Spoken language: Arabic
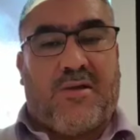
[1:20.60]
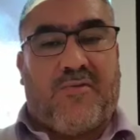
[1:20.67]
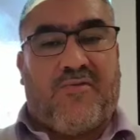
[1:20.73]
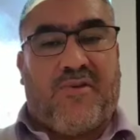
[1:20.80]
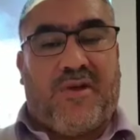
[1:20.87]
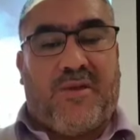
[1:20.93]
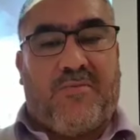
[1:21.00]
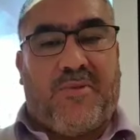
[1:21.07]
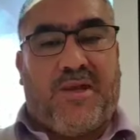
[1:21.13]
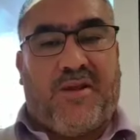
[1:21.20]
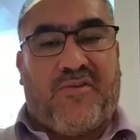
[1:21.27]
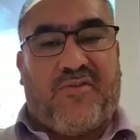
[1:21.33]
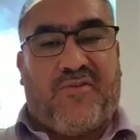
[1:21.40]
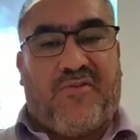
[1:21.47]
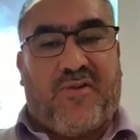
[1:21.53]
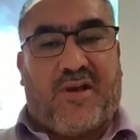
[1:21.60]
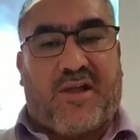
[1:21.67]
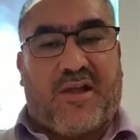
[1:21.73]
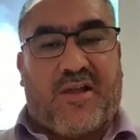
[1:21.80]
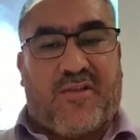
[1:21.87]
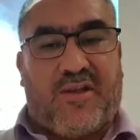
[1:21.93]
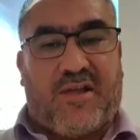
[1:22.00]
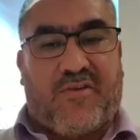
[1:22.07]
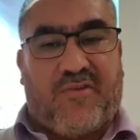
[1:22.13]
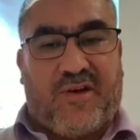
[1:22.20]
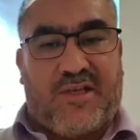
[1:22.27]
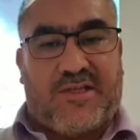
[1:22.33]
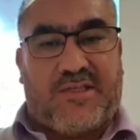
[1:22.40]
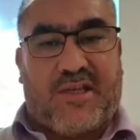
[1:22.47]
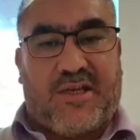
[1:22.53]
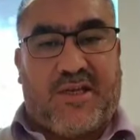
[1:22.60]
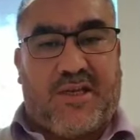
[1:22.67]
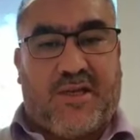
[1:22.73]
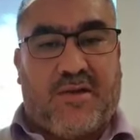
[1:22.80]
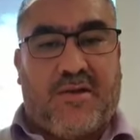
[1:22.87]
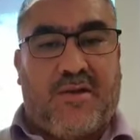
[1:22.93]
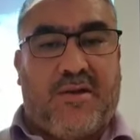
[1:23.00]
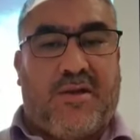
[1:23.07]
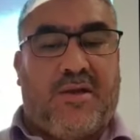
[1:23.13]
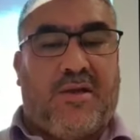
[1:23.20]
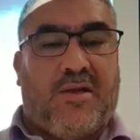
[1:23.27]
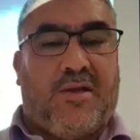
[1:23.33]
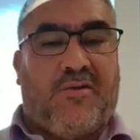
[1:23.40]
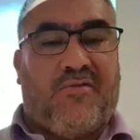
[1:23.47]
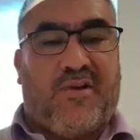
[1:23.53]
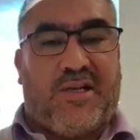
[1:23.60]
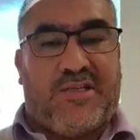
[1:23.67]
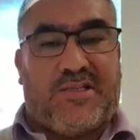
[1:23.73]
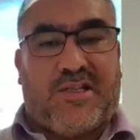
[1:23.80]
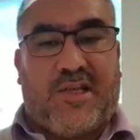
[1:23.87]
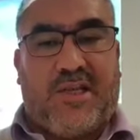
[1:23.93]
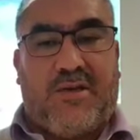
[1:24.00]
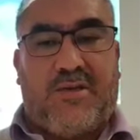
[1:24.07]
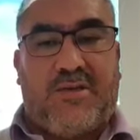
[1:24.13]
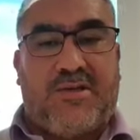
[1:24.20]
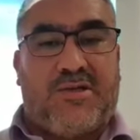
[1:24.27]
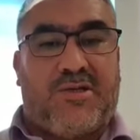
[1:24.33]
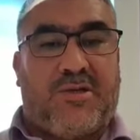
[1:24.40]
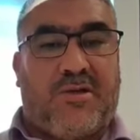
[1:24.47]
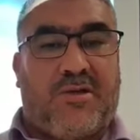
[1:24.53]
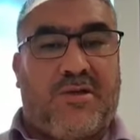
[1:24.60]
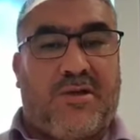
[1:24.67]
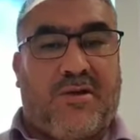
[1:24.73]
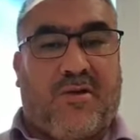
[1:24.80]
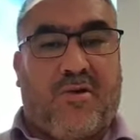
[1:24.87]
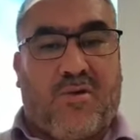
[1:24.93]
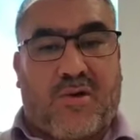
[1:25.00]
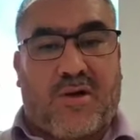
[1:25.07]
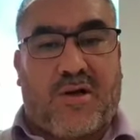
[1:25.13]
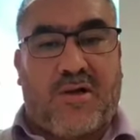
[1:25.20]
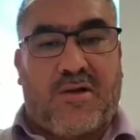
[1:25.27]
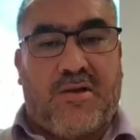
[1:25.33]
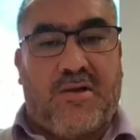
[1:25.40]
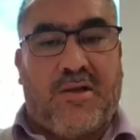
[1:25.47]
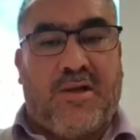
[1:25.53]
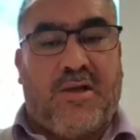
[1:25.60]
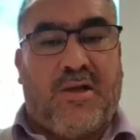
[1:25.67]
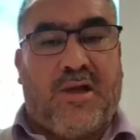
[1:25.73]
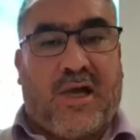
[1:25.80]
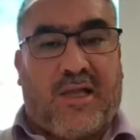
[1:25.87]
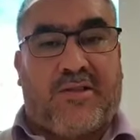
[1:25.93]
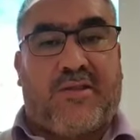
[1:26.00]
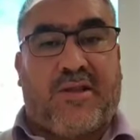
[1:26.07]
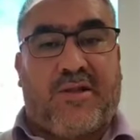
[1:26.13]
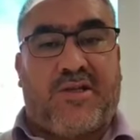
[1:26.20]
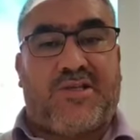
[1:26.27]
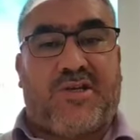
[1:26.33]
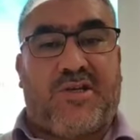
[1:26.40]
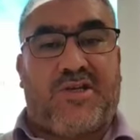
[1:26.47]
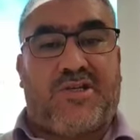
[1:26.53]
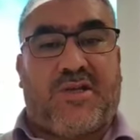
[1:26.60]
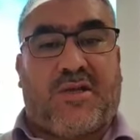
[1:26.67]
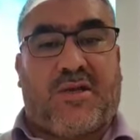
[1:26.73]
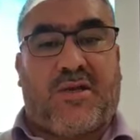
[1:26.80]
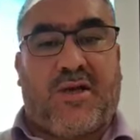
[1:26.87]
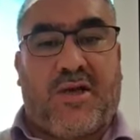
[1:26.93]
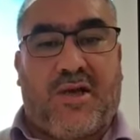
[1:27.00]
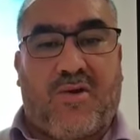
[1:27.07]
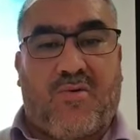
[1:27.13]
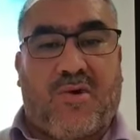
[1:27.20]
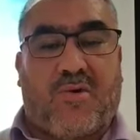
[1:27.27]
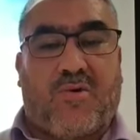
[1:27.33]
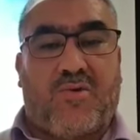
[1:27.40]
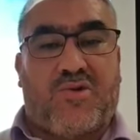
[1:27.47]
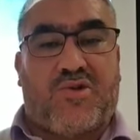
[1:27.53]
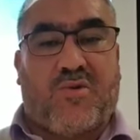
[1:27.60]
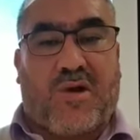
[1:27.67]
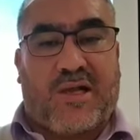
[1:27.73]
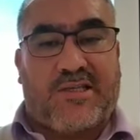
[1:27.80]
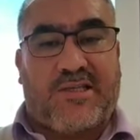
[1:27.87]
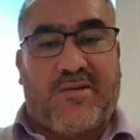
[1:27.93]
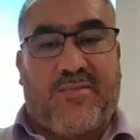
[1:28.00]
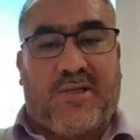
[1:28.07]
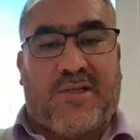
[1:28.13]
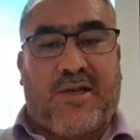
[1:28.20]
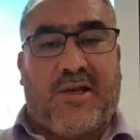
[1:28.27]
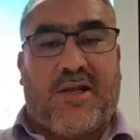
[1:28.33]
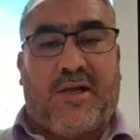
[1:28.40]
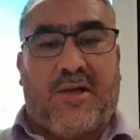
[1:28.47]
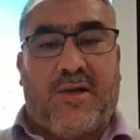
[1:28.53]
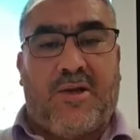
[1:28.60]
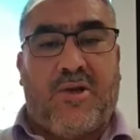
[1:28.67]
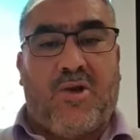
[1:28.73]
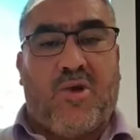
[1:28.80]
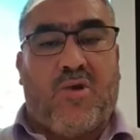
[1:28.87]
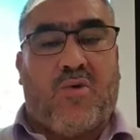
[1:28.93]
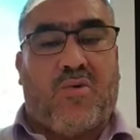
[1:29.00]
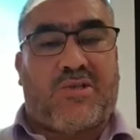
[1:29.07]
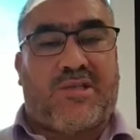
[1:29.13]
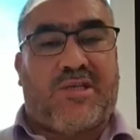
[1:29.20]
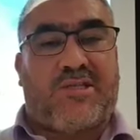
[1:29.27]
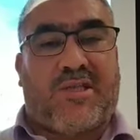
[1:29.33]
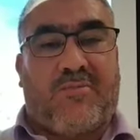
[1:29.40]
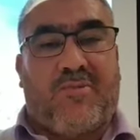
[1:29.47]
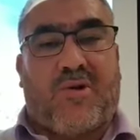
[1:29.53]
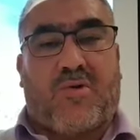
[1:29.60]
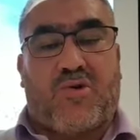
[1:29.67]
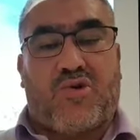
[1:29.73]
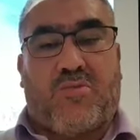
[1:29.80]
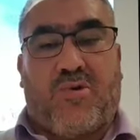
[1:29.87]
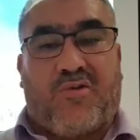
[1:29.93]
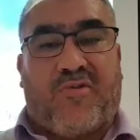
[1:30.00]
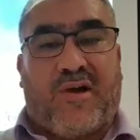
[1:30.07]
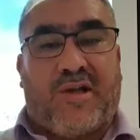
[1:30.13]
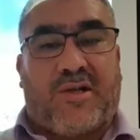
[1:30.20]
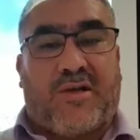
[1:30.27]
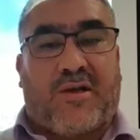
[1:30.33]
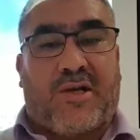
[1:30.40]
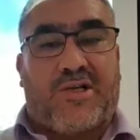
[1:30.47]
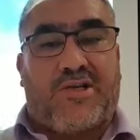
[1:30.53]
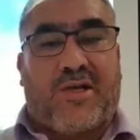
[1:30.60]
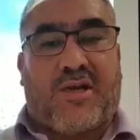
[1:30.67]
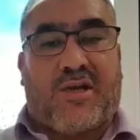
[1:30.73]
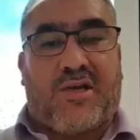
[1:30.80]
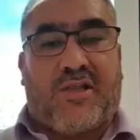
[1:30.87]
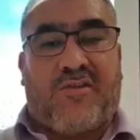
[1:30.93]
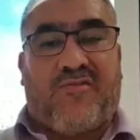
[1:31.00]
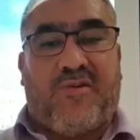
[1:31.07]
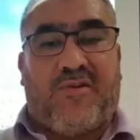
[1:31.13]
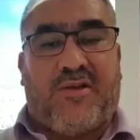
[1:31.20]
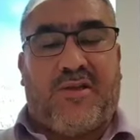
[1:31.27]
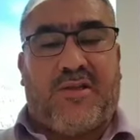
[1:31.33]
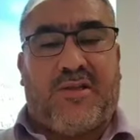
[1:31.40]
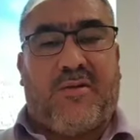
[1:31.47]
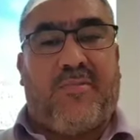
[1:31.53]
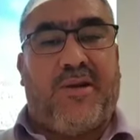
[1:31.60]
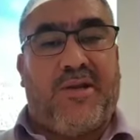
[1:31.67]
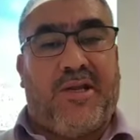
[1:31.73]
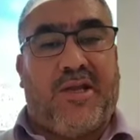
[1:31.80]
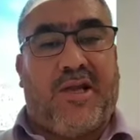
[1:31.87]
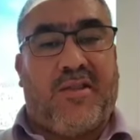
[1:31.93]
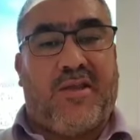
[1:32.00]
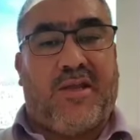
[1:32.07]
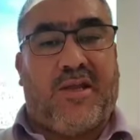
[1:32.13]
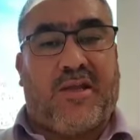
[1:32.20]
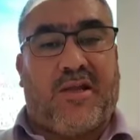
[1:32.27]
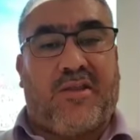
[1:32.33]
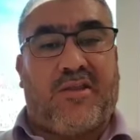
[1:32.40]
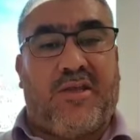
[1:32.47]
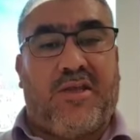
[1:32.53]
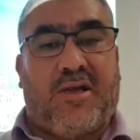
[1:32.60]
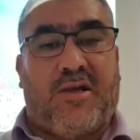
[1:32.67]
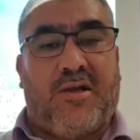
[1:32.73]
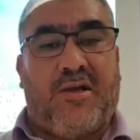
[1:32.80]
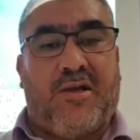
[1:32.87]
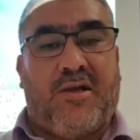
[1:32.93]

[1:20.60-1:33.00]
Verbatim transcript: في ملف القضية الفلسطينية فلسطين حرة حتى النصر إن شاء الله والقدس عاصمة لها وسيستمر جمهور فريق الرجاء الرياضي في تبني هذه القضية